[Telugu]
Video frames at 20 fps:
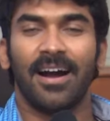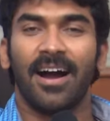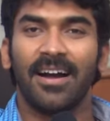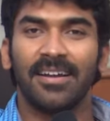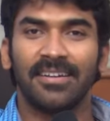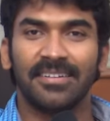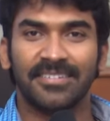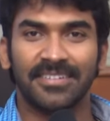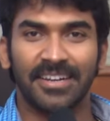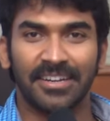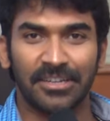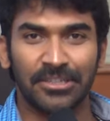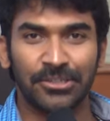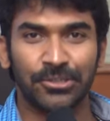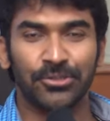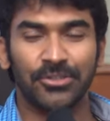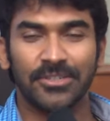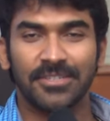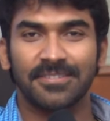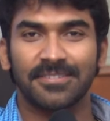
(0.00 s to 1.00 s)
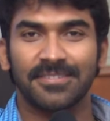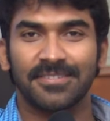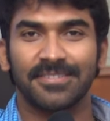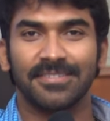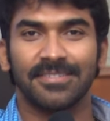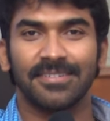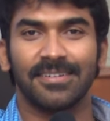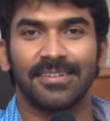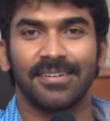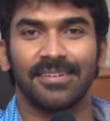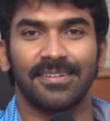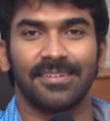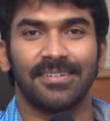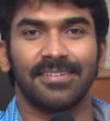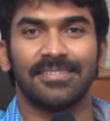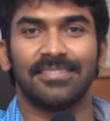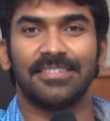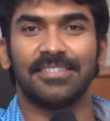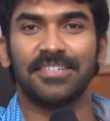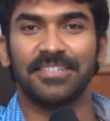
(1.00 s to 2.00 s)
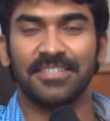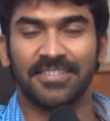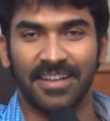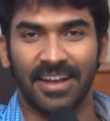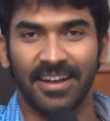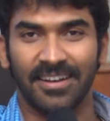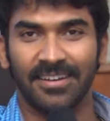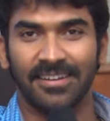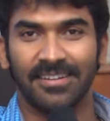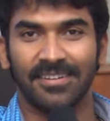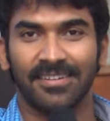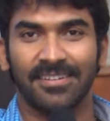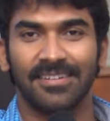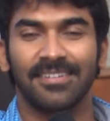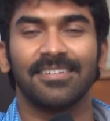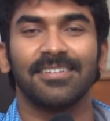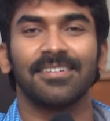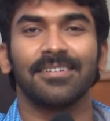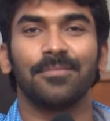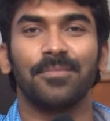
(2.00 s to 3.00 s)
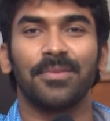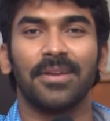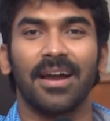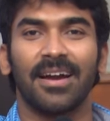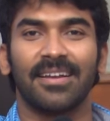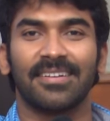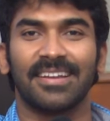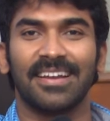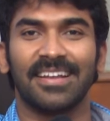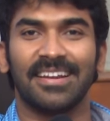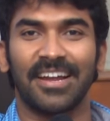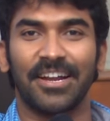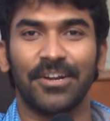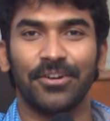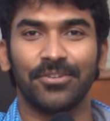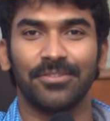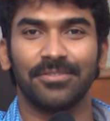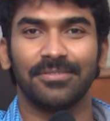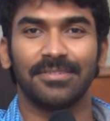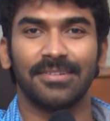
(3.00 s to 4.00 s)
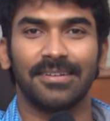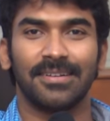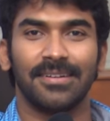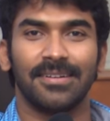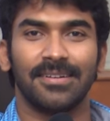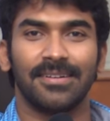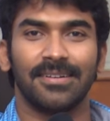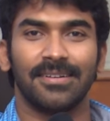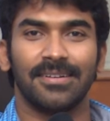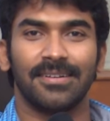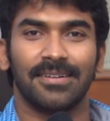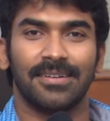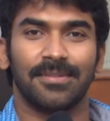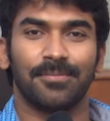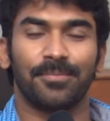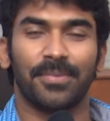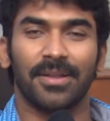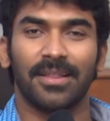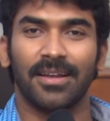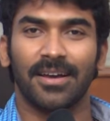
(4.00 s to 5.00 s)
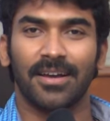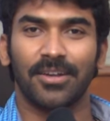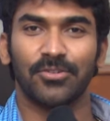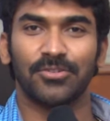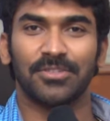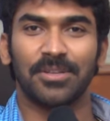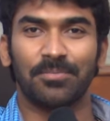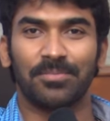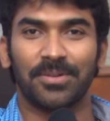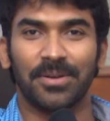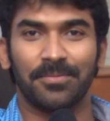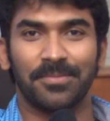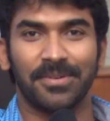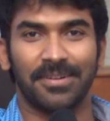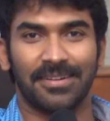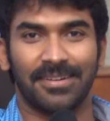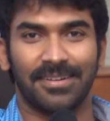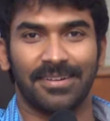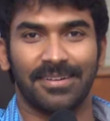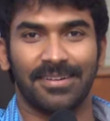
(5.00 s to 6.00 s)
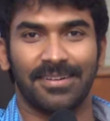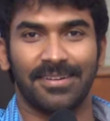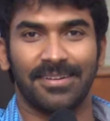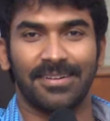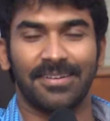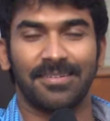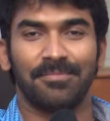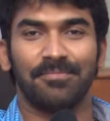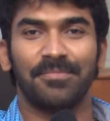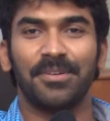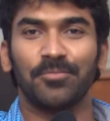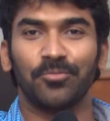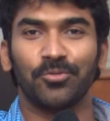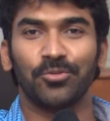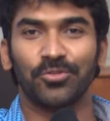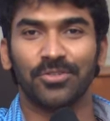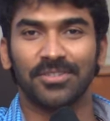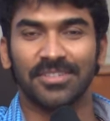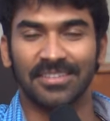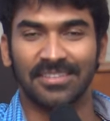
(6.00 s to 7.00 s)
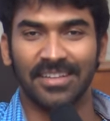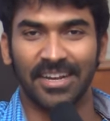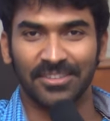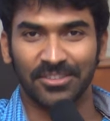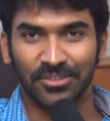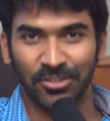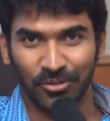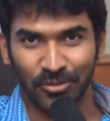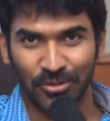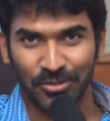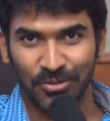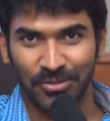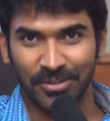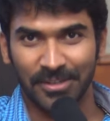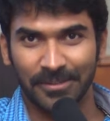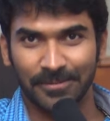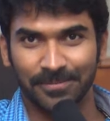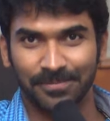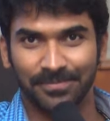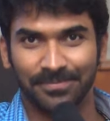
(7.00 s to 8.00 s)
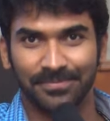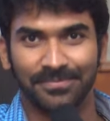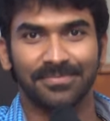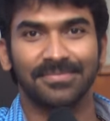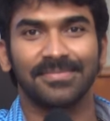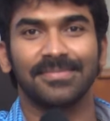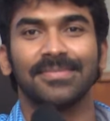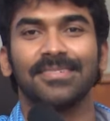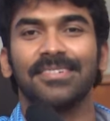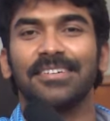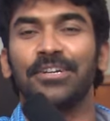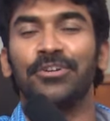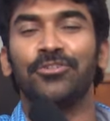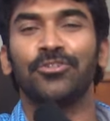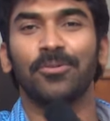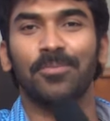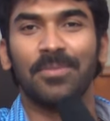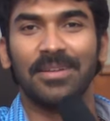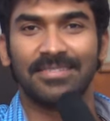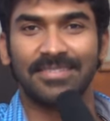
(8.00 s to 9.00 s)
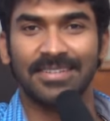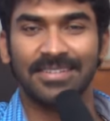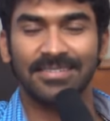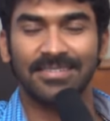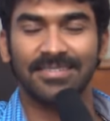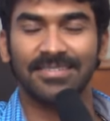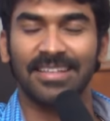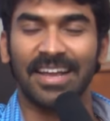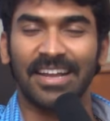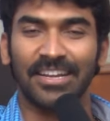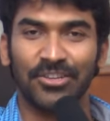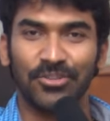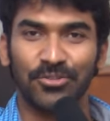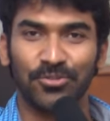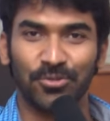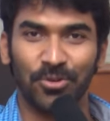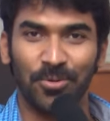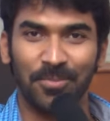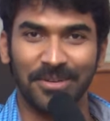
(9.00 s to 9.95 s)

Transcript: హాయ్ ఇండియా జ్యూయర్స్ దిస్ ఈజ్ సాగర్ మీ ఆర్కే నాయుడు పదహారు సెప్టెంబర్ మీ ముందుకు సిద్ధార్థతో వస్తున్నా నీడ్ యువర్ బ్లెస్సింగ్స్ థ్యాంక్ యూ సో